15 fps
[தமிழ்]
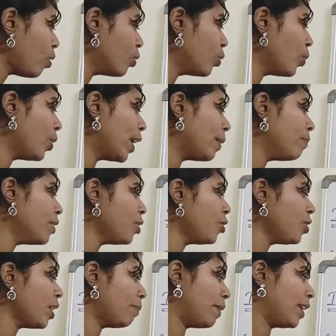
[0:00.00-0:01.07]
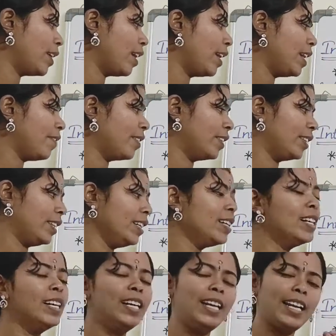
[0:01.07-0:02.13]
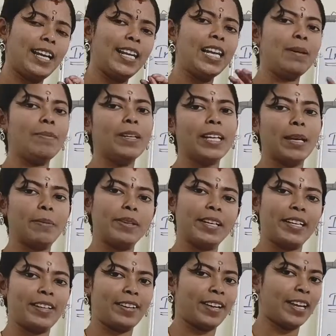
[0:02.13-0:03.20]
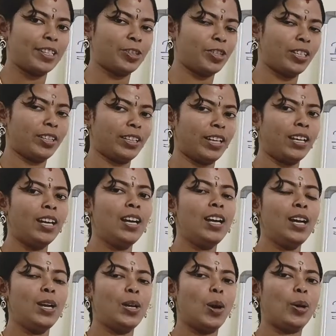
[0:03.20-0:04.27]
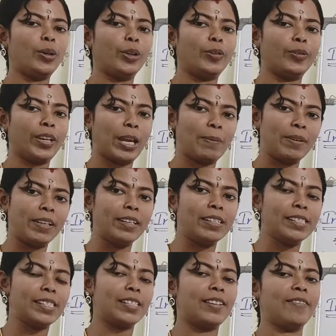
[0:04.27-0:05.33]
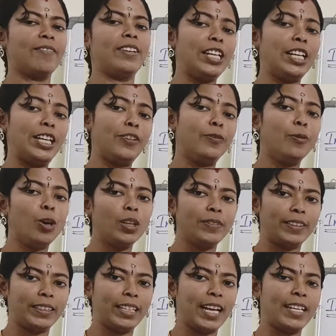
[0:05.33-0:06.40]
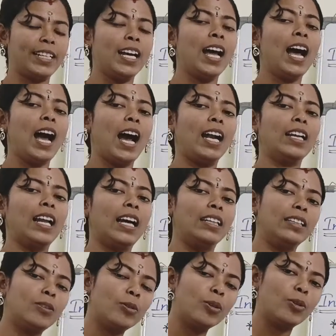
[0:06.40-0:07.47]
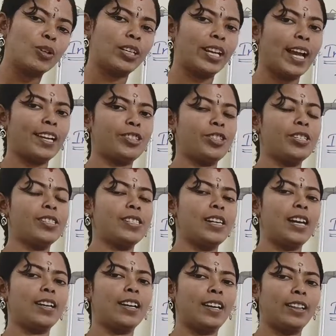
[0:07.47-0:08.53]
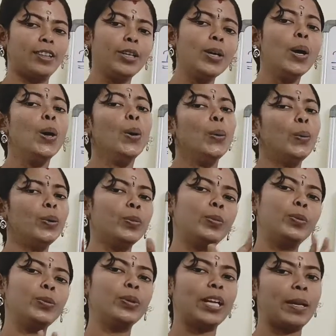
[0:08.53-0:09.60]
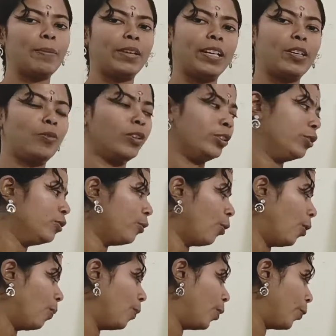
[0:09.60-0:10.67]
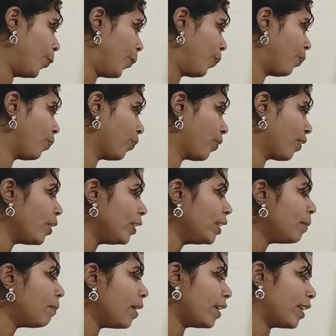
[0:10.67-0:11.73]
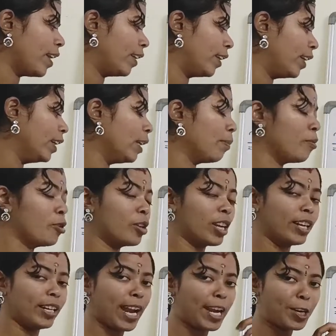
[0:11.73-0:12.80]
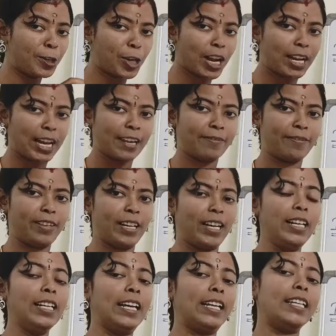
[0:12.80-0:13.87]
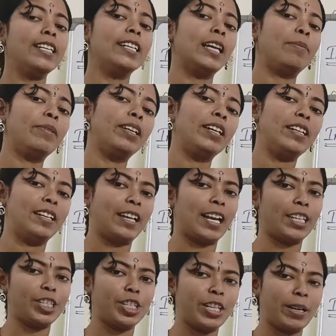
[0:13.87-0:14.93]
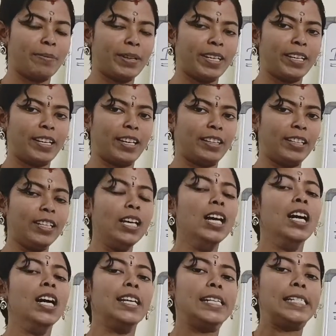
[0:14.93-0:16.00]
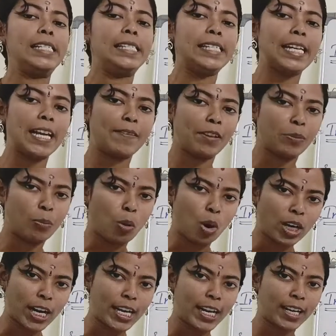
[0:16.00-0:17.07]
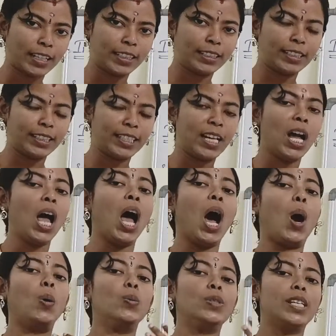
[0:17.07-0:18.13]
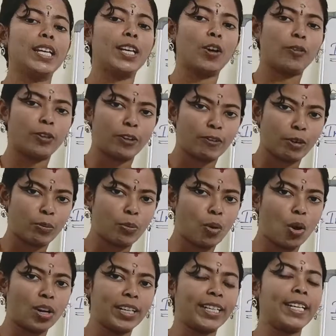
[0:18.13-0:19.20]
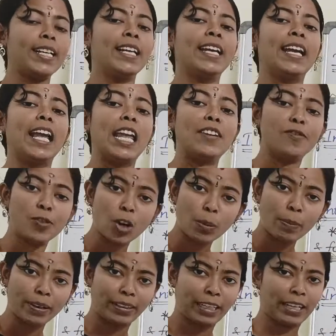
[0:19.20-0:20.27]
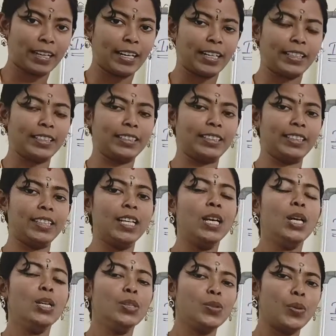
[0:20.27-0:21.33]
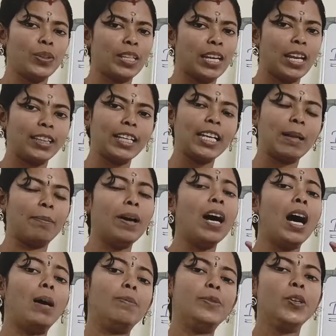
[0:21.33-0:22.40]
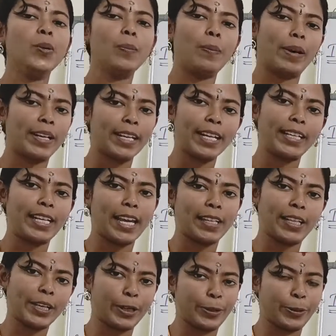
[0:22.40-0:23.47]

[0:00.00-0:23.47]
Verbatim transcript: ஸோ கெமிஸ்ட்ரி அப்படின்னாலே வந்து எல்லாமே கெமிக்கல் ரியாக்ஷன் தான் லாட் ஆஃப் கெமிக்கல்ஸ் வில் இன்வால்வ் இன் தட் அண்ட் அதுக்குள்ளே ஒரு ரியாக்ஷன்ஸ்லாம் நடந்து ஒரு புது கெமிக்கல் வந்து ஃபார்ம் ஆகும் ஸோ இந்த மாதிரியான நம்மளுடைய டே டு டே லைஃப்பில் நிறைய கெமிக்கல் ரியாக்ஷன் அப்படிங்கிறது இன்சைட் அவர் பாடி நடக்குது அவுட் சைட் ஆஃப் அவர் பாடி என்விரான்மெண்ட்டில் நடக்குது ஸோ இதெல்லாத்தையும் நம்ம அப்சர்வ் பண்ணிக்கிட்டே தான்